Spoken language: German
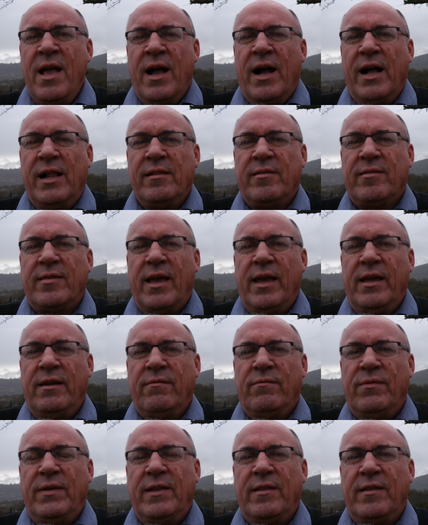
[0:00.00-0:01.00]
als
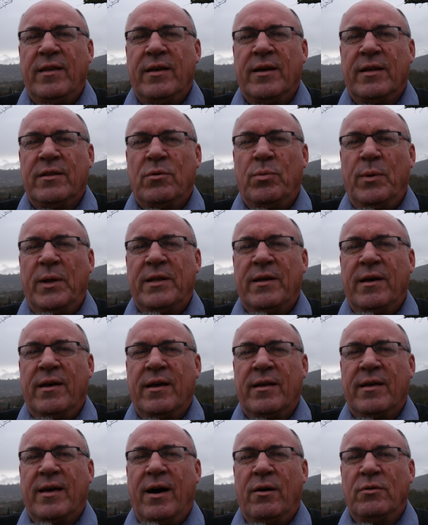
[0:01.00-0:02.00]
ein wichtiger
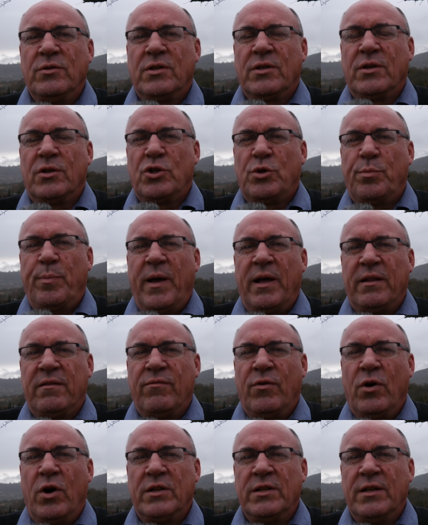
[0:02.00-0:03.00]
Twitter-Account
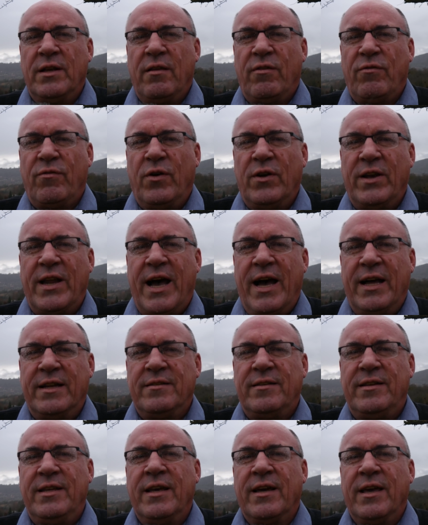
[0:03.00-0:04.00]
gesperrt worden ist von
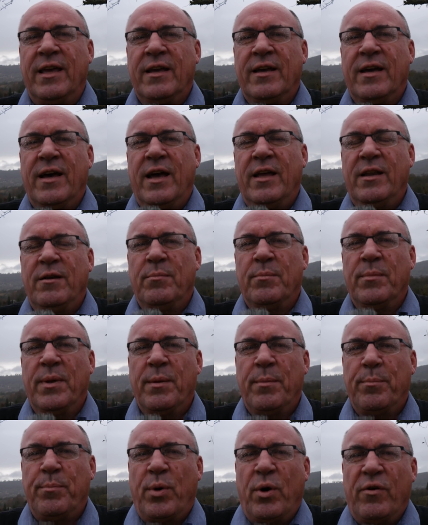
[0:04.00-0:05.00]
Arndt Dieringer, einem
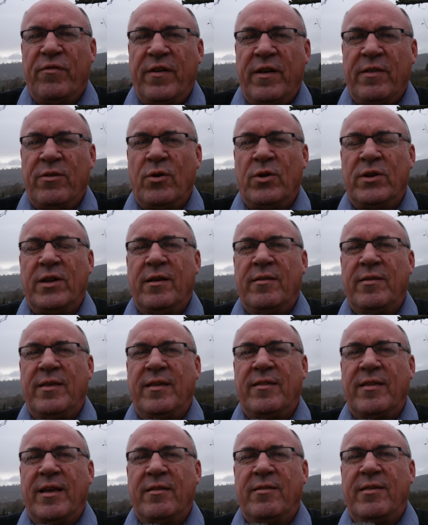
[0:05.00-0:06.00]
Professor, der
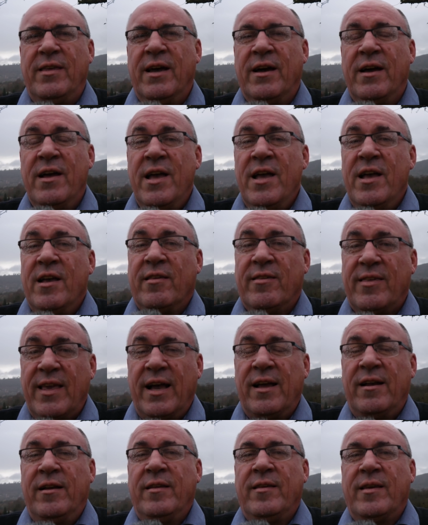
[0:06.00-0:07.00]
sich da sehr
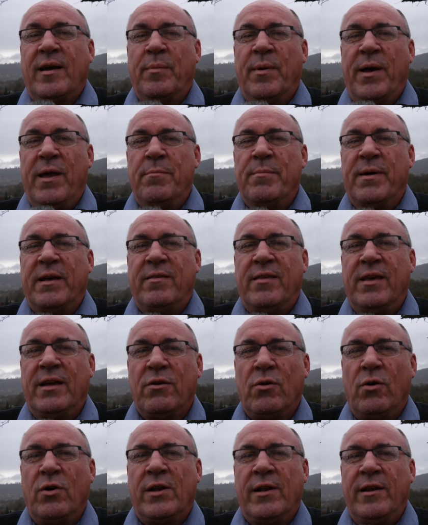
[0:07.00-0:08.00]
sachlich, aber immer sehr
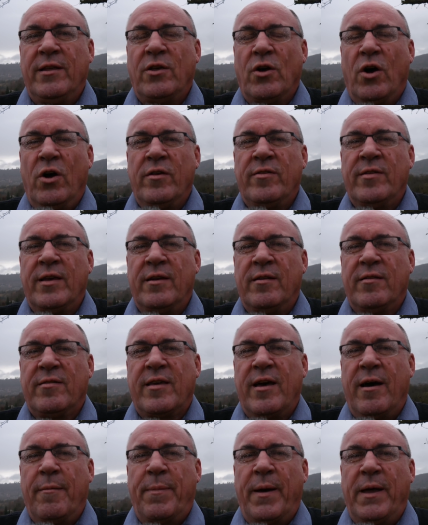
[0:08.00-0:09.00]
deutlich äußert.
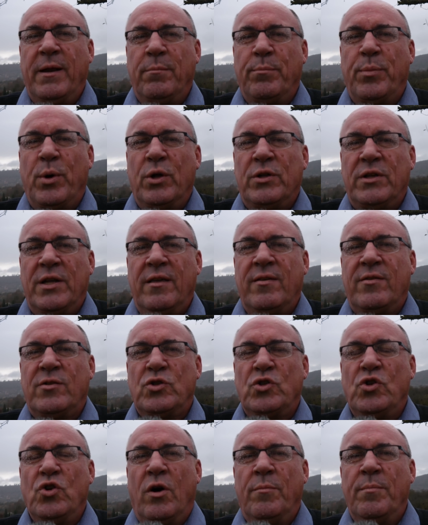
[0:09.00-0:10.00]
Es gab einen
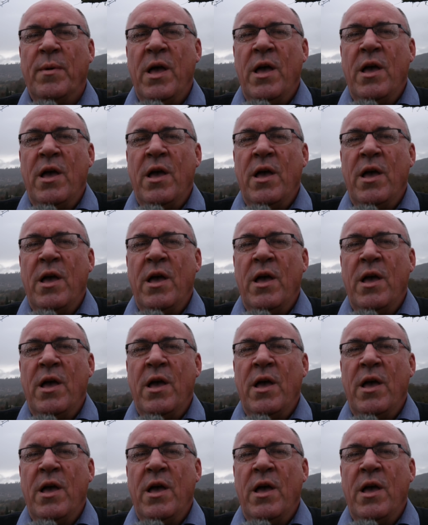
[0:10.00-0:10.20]
Proteststurm